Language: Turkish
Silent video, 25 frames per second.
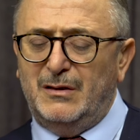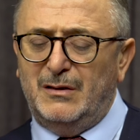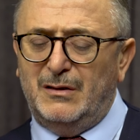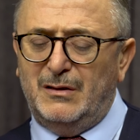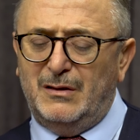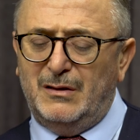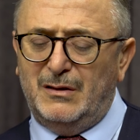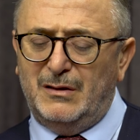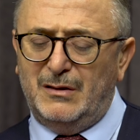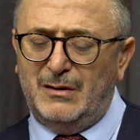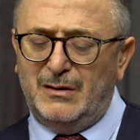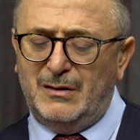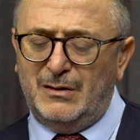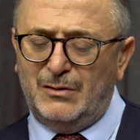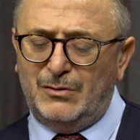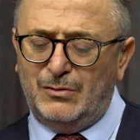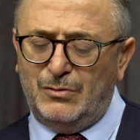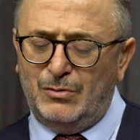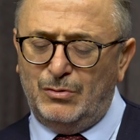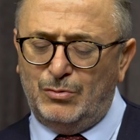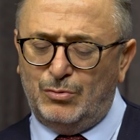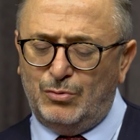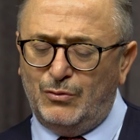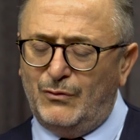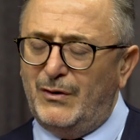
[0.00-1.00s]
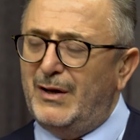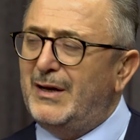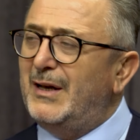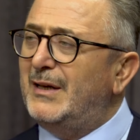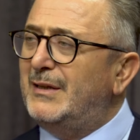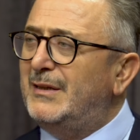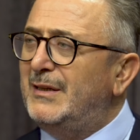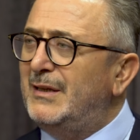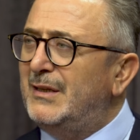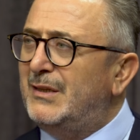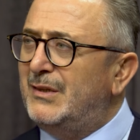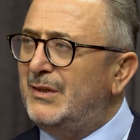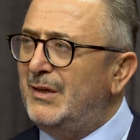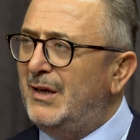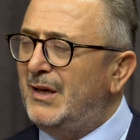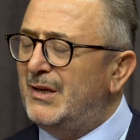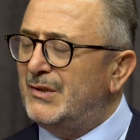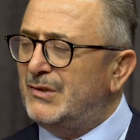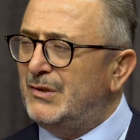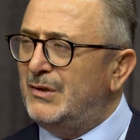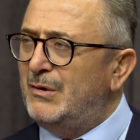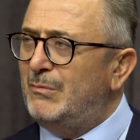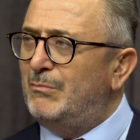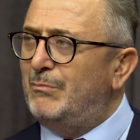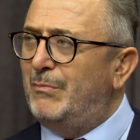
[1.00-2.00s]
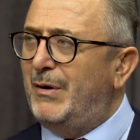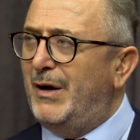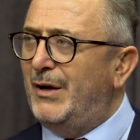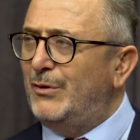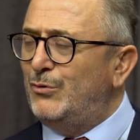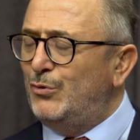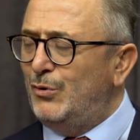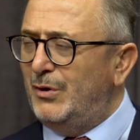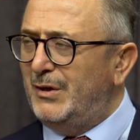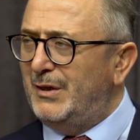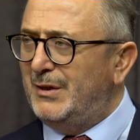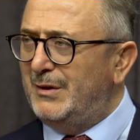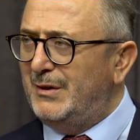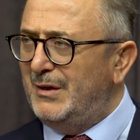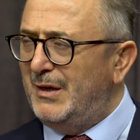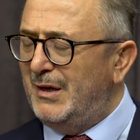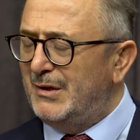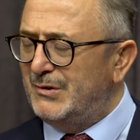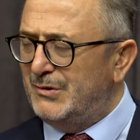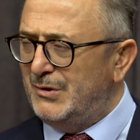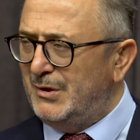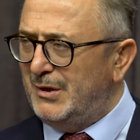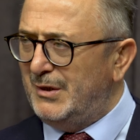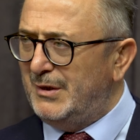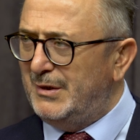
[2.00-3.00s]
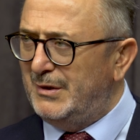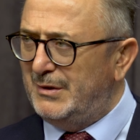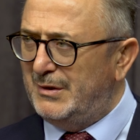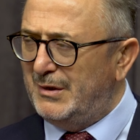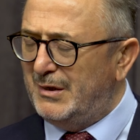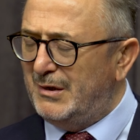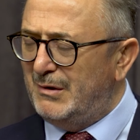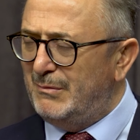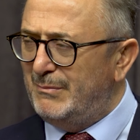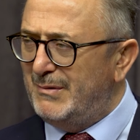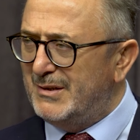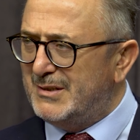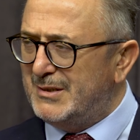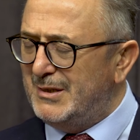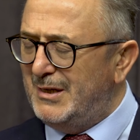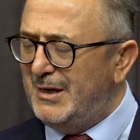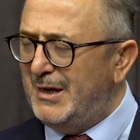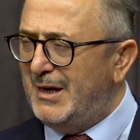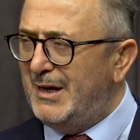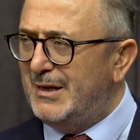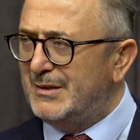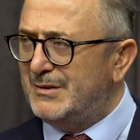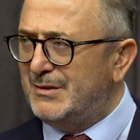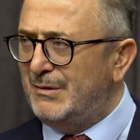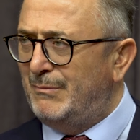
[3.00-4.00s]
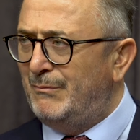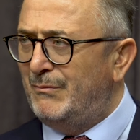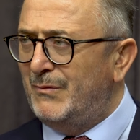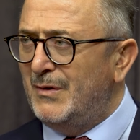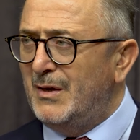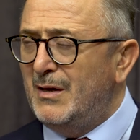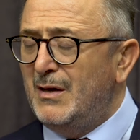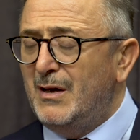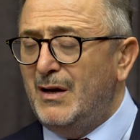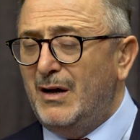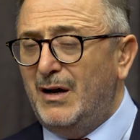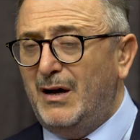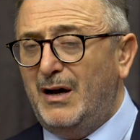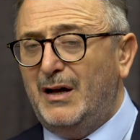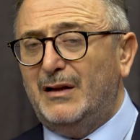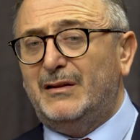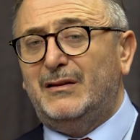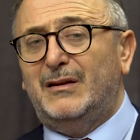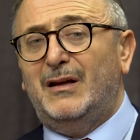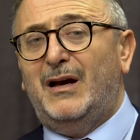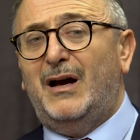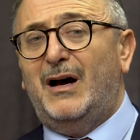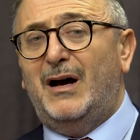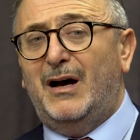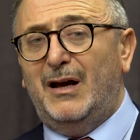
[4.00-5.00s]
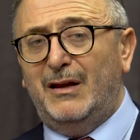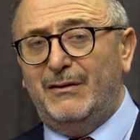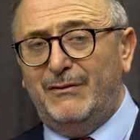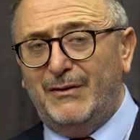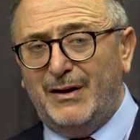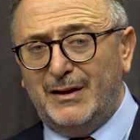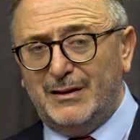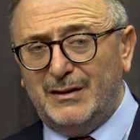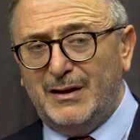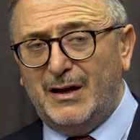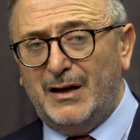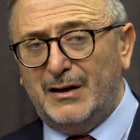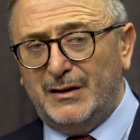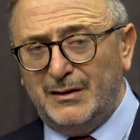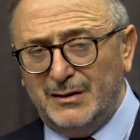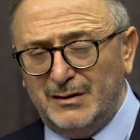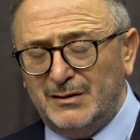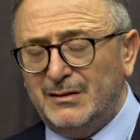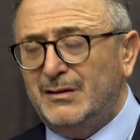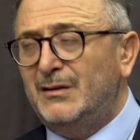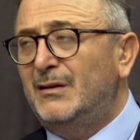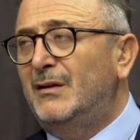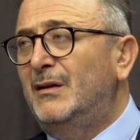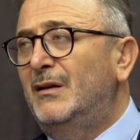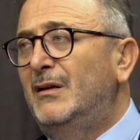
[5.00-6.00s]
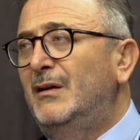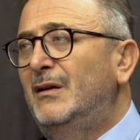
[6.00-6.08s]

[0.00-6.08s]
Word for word: e, tuvalet ihtiyacının, banyo ihtiyacının giderilmesi lazım. Hatta hayvanlarının